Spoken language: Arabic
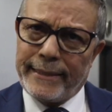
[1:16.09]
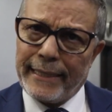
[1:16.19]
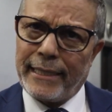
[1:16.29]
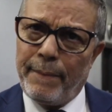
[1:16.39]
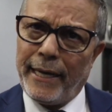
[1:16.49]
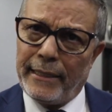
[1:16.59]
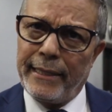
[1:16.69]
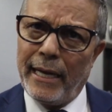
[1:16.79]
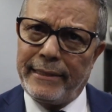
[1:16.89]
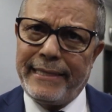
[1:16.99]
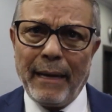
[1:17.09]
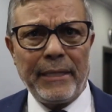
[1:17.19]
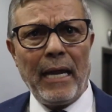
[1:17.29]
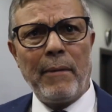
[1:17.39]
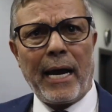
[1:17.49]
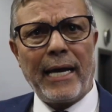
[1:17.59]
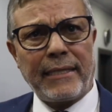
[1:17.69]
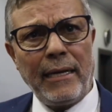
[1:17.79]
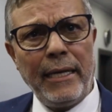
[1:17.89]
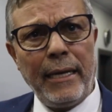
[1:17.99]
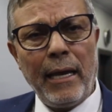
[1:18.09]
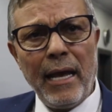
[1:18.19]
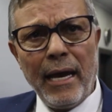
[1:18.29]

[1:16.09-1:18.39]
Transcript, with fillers: تعطات بعد ديال الدعم ديال المقاصه اللي